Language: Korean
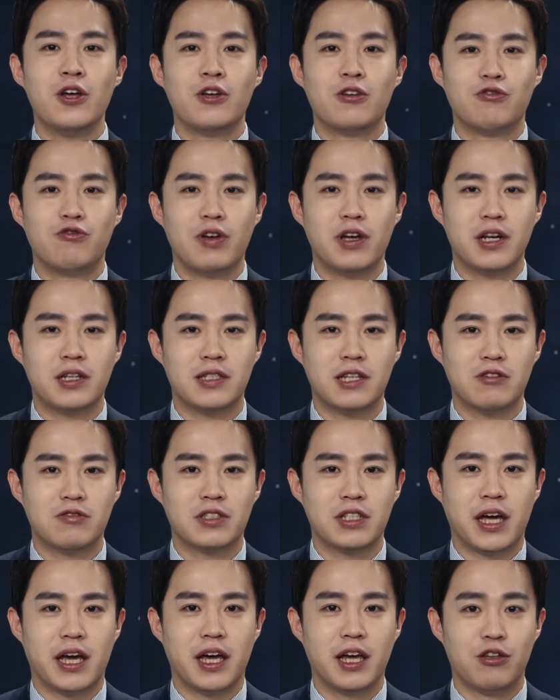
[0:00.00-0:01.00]
UNS
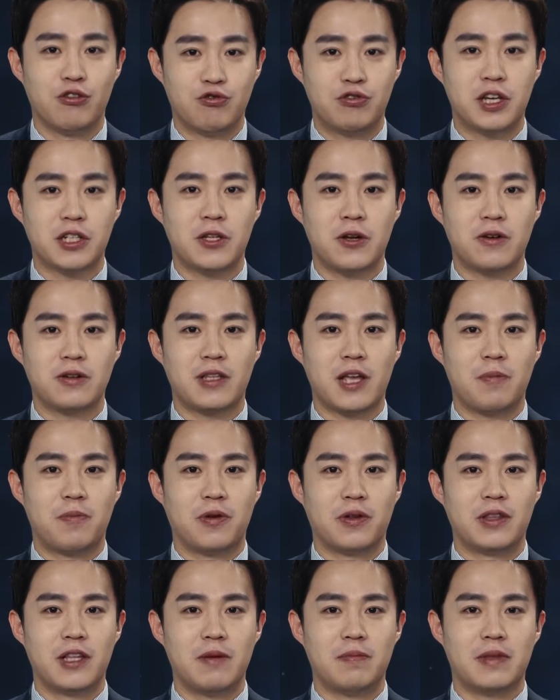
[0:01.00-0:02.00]
하우징의 유재성
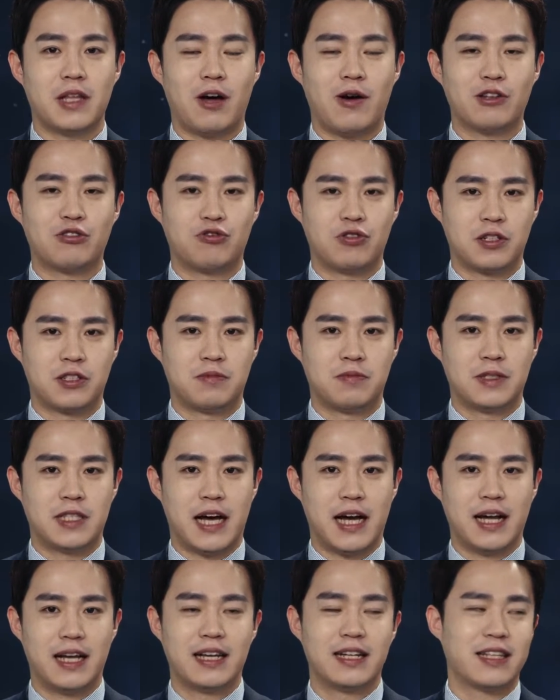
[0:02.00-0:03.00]
대표님 나와주셨습니다.
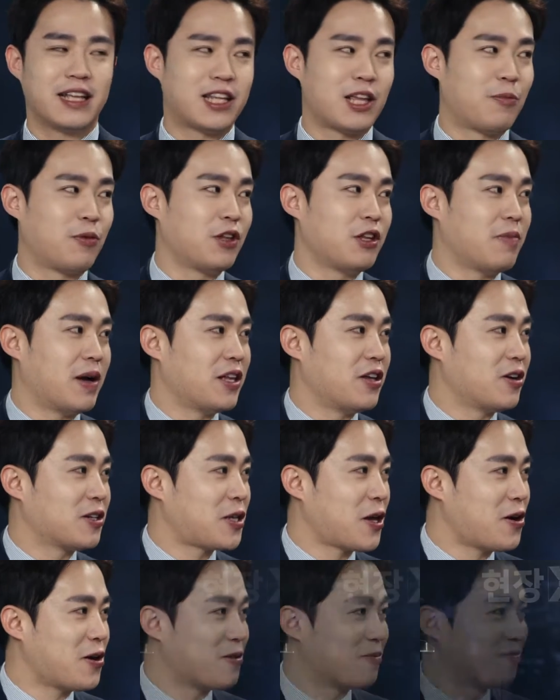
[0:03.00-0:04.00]
네, 대표님
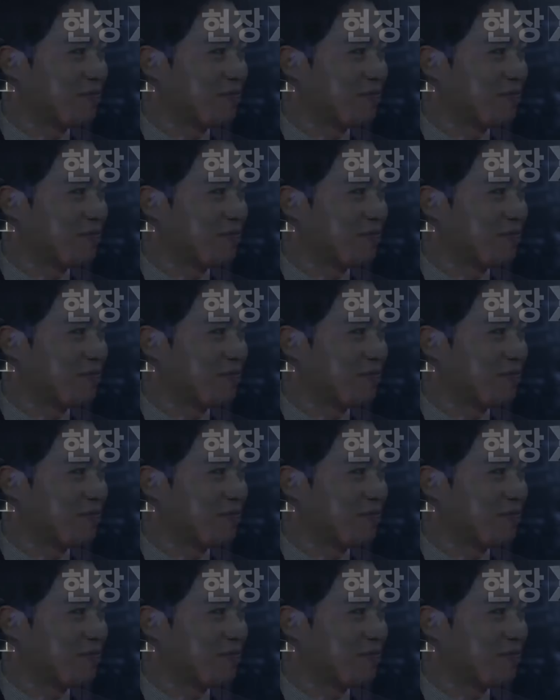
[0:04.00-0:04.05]
안녕하세요.